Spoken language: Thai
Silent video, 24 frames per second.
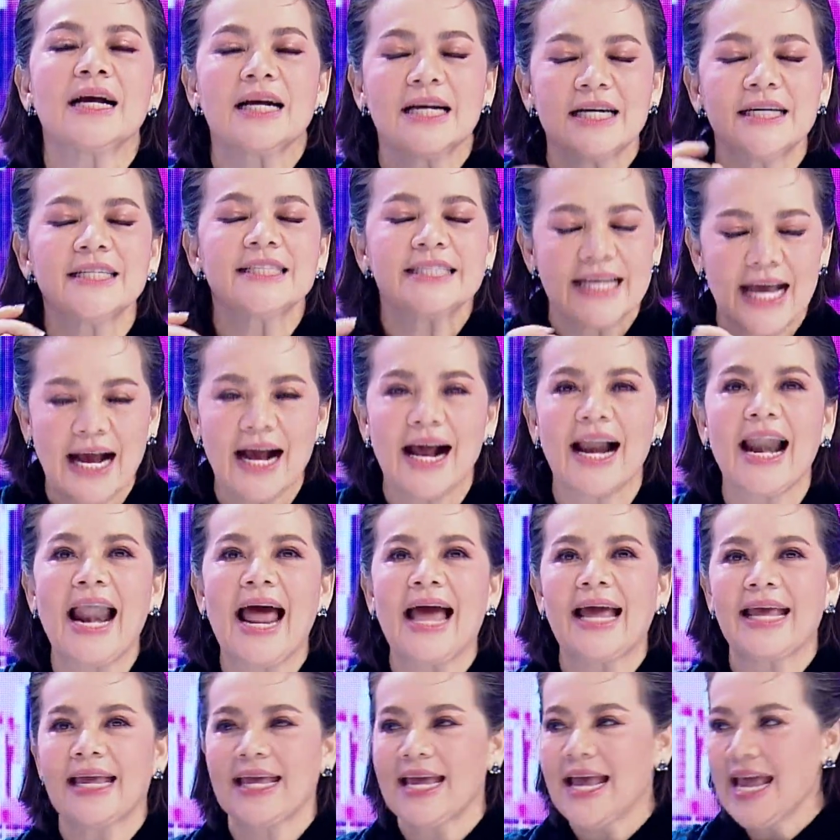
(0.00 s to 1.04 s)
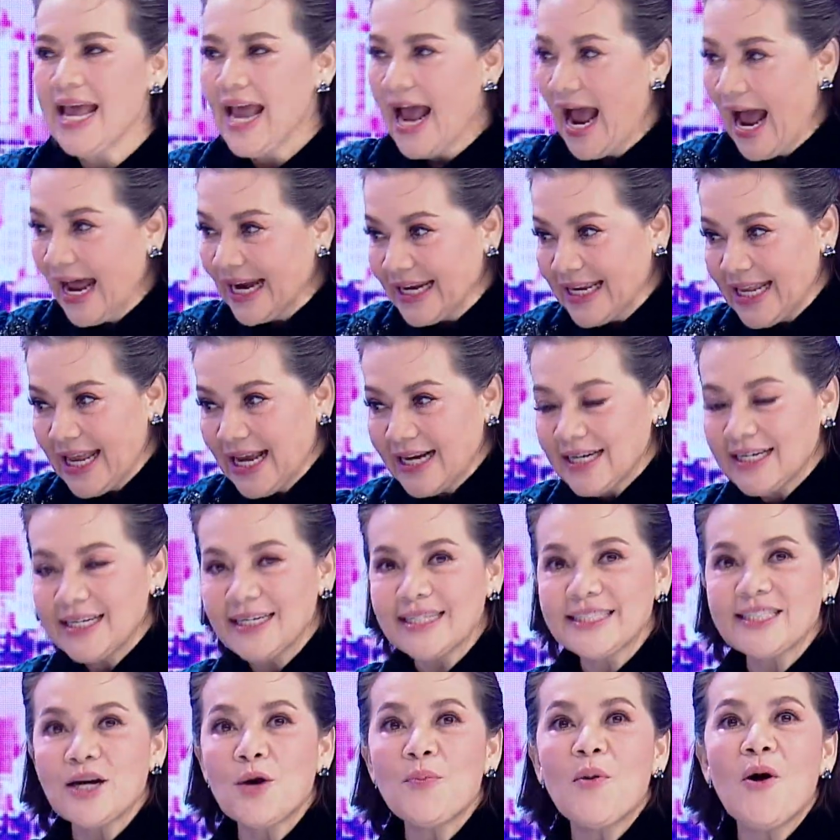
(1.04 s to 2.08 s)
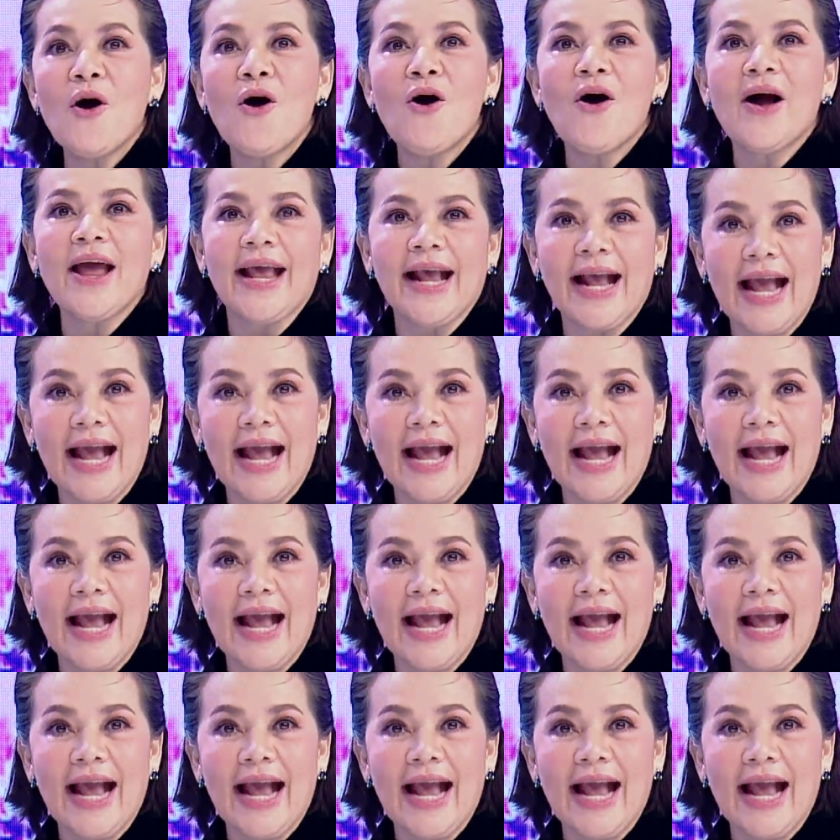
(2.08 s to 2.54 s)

คือเสียงใคร อันนี้คือเจ้าพ่อแห่